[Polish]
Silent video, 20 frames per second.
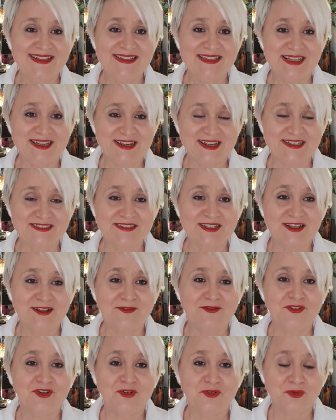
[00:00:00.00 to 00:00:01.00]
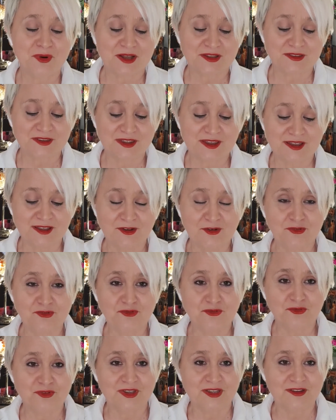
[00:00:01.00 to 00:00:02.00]
teraz dokładnie
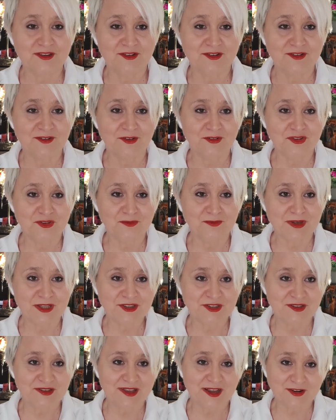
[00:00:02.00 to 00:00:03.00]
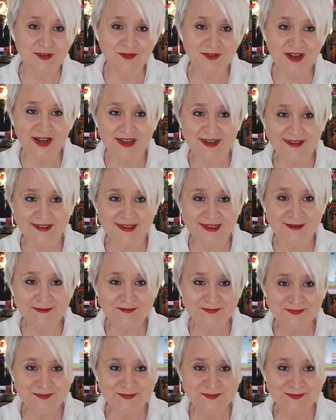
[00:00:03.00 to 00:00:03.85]
kosztuje to, otrzymacie taką kartę